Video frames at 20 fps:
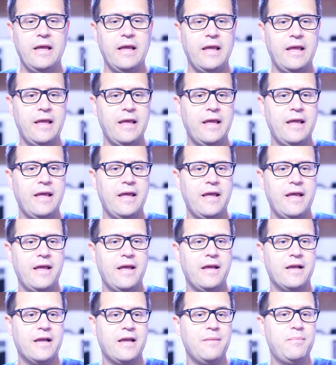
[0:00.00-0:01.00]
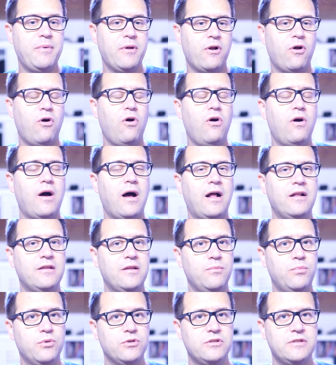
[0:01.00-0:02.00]
e che però al
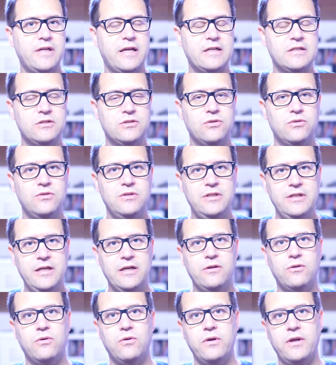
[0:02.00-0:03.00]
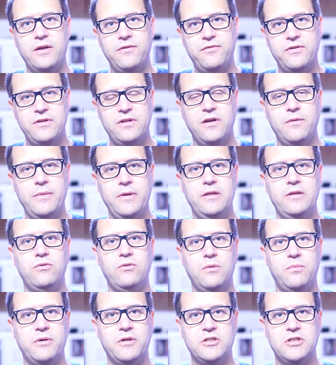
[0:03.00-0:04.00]
tempo stesso diano effettivamente
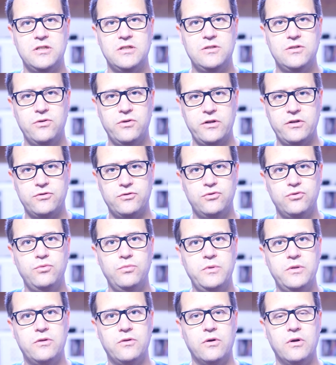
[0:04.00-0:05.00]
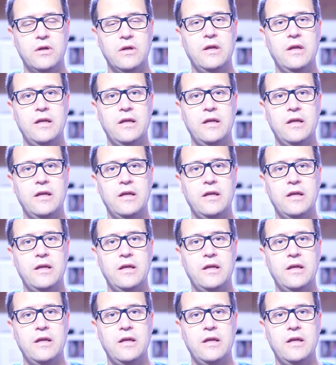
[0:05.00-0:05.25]
una percezione subito